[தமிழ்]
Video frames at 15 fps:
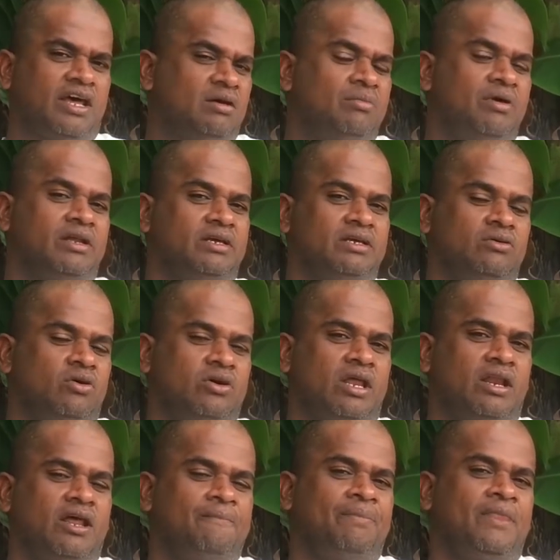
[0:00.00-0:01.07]
ரகமாக இருக்குது
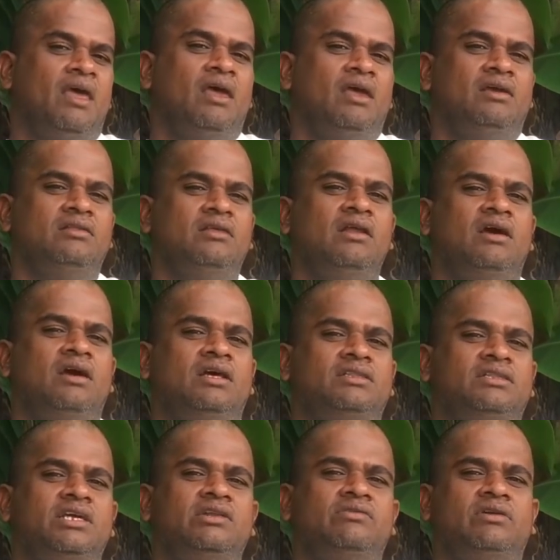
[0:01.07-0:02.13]
ஓகேங்களா
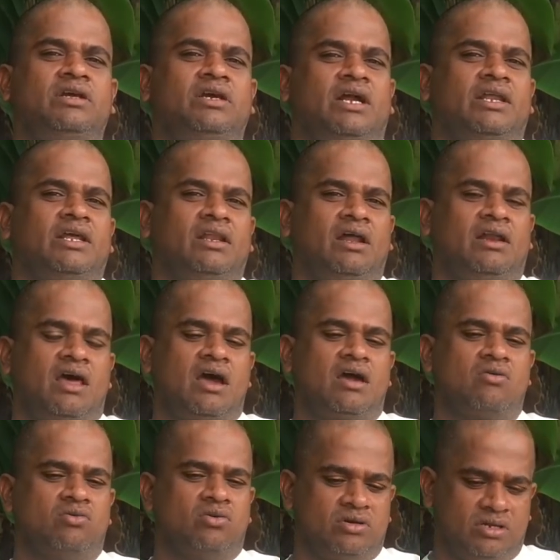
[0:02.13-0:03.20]
இதுகளுக்கெல்லாம் தீர்வுன்னு கேட்டிங்கன்னா
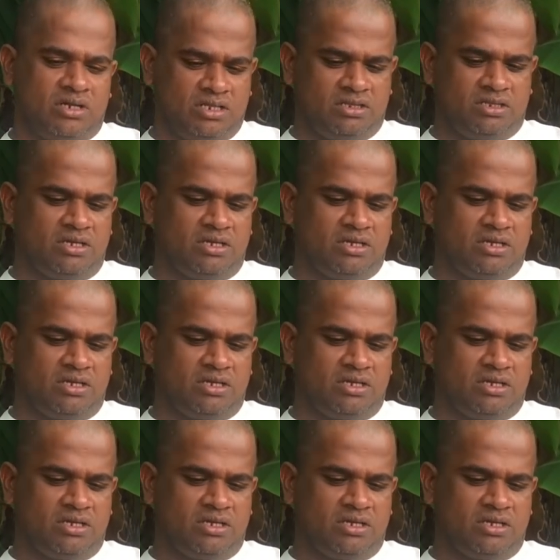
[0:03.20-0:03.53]
நாங்கள் கொடுக்குற